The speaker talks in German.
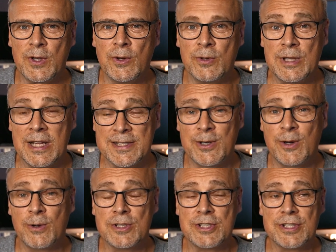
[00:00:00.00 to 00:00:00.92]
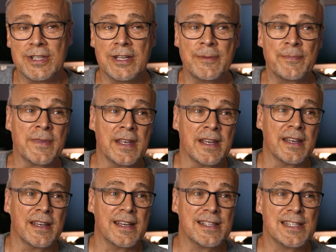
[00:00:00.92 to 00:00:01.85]
und als Coach ähm,
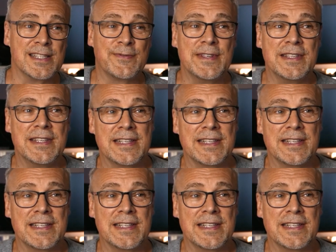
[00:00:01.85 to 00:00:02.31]
ist es wichtig,